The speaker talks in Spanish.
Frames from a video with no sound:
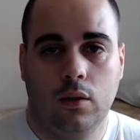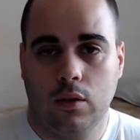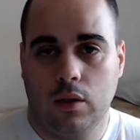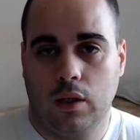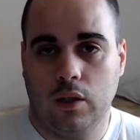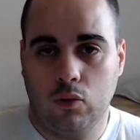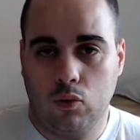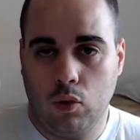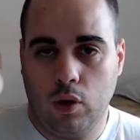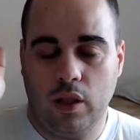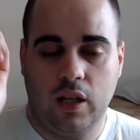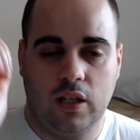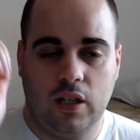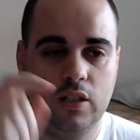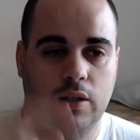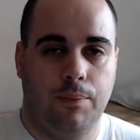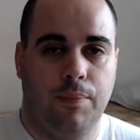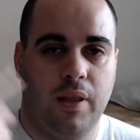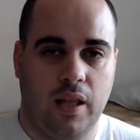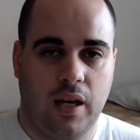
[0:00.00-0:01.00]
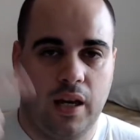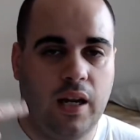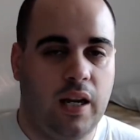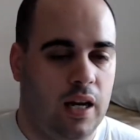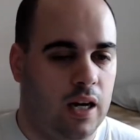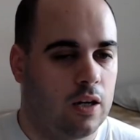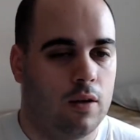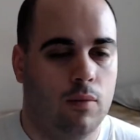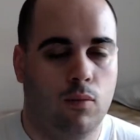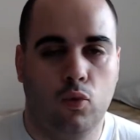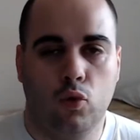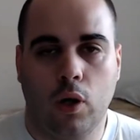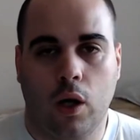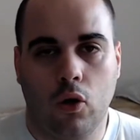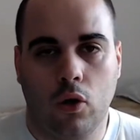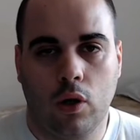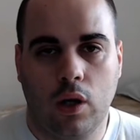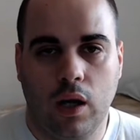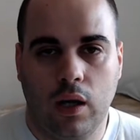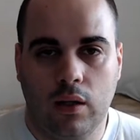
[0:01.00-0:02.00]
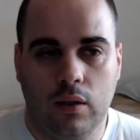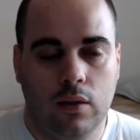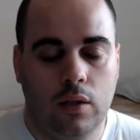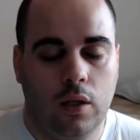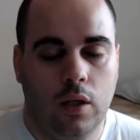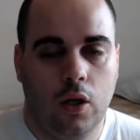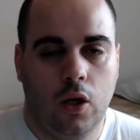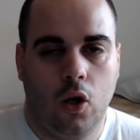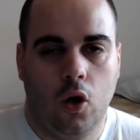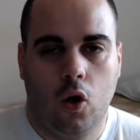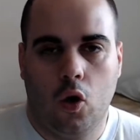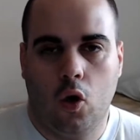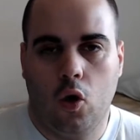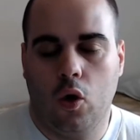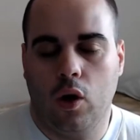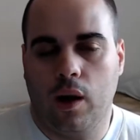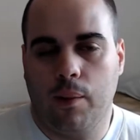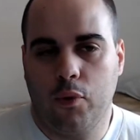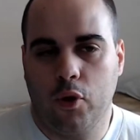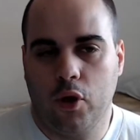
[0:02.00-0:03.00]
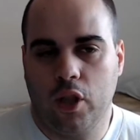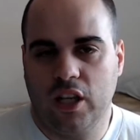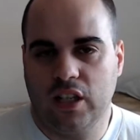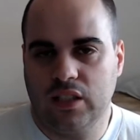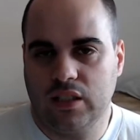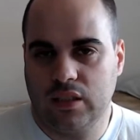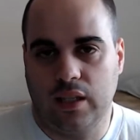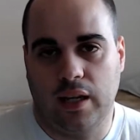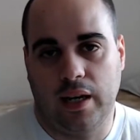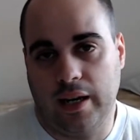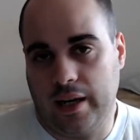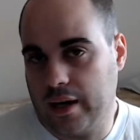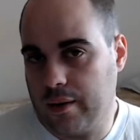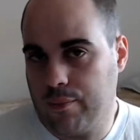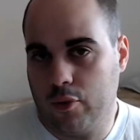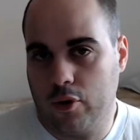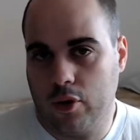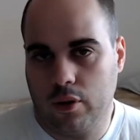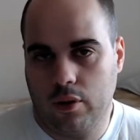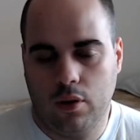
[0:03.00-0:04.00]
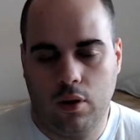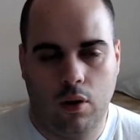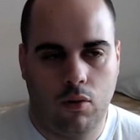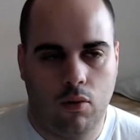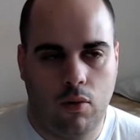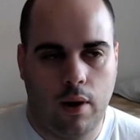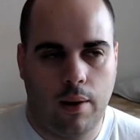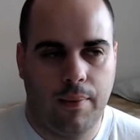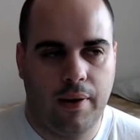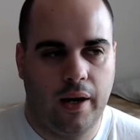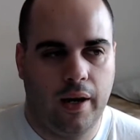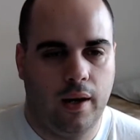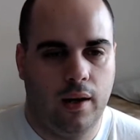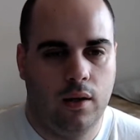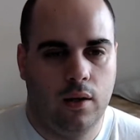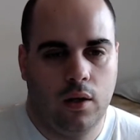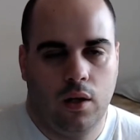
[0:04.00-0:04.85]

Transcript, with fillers: que tú le das y empieza a girar como una loca, o la puedes tarar, por decirlo de alguna manera.